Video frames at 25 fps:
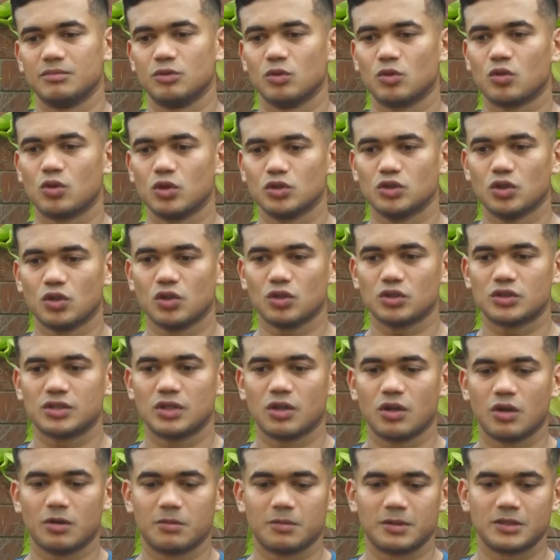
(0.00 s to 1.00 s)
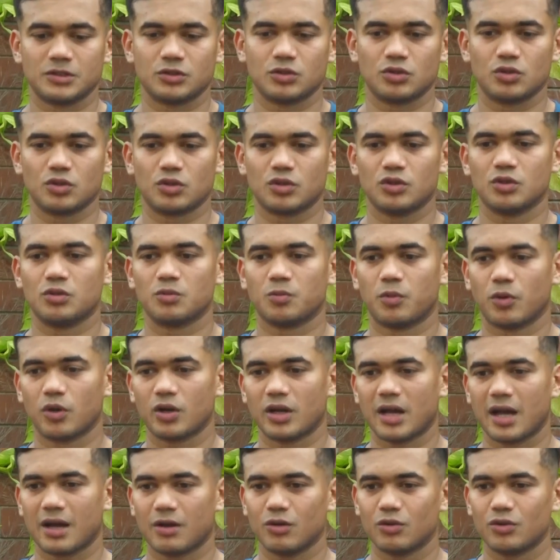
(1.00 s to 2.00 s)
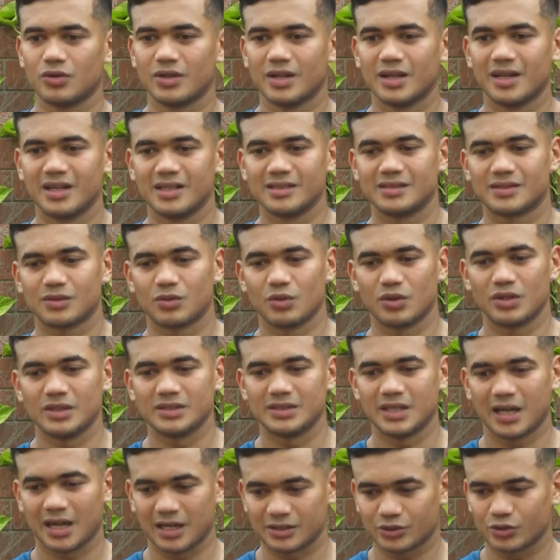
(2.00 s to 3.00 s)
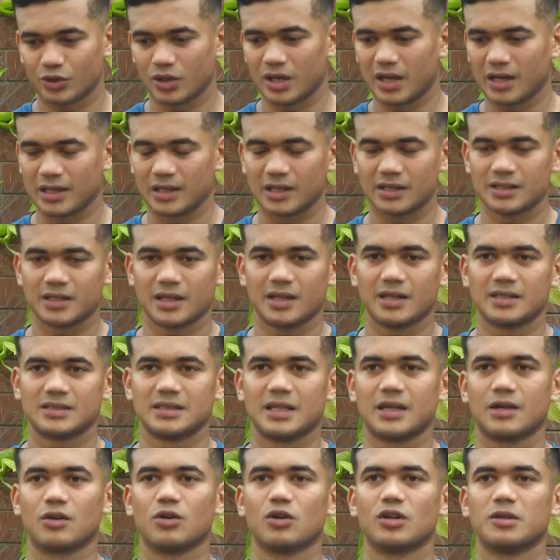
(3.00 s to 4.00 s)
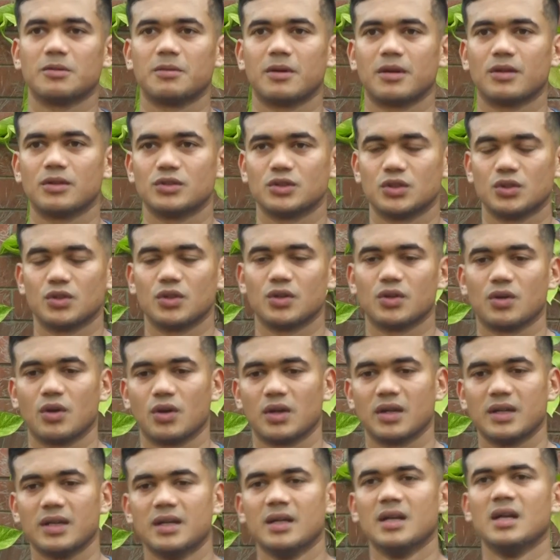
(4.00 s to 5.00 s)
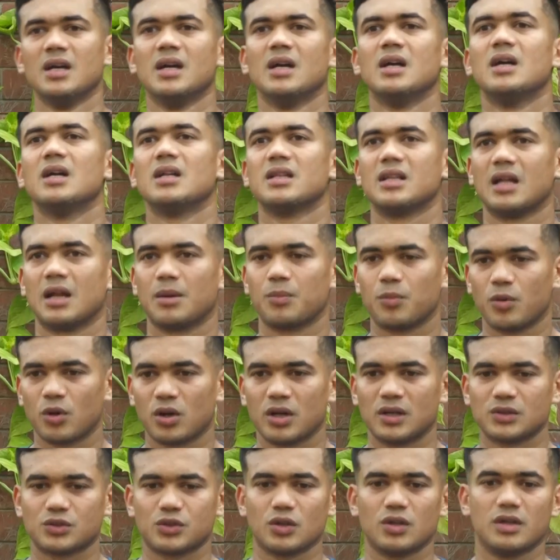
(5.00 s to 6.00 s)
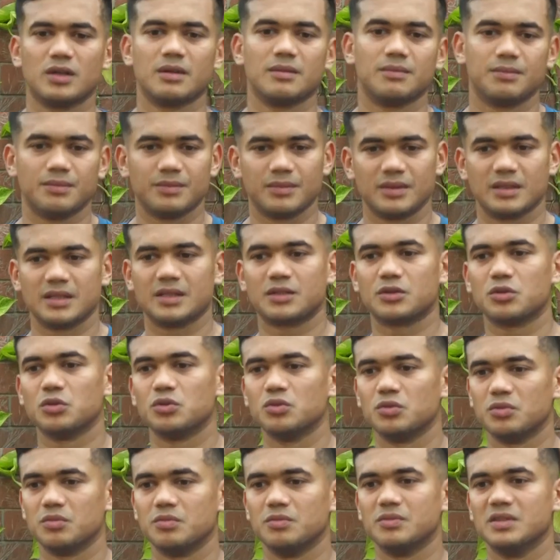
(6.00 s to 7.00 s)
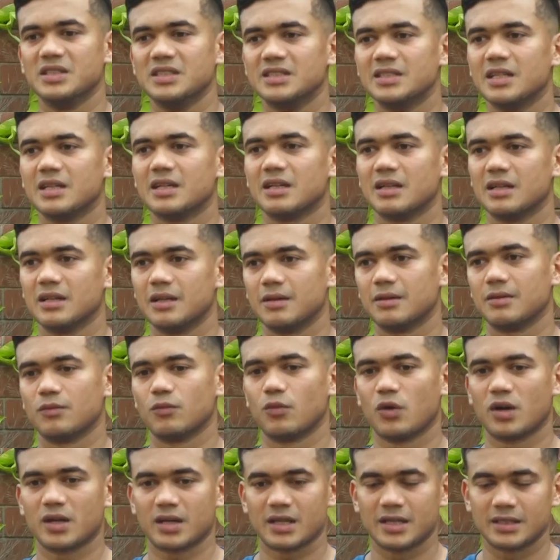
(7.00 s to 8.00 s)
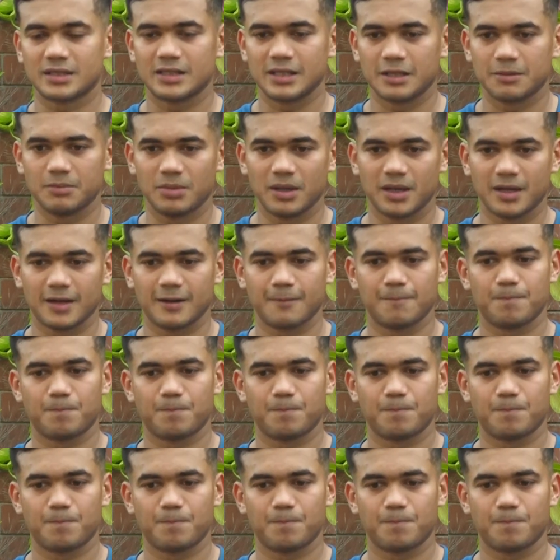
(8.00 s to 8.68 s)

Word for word: দুঃখজনক ছিল আমার জন্য কিন্তু পরে এখন রিয়েলাইজ করি যে আসলে আল্লাহ তালা যা করে ভালোর জন্যই করে তারপরে আসলে একটু নিজের ওয়ার্ক বা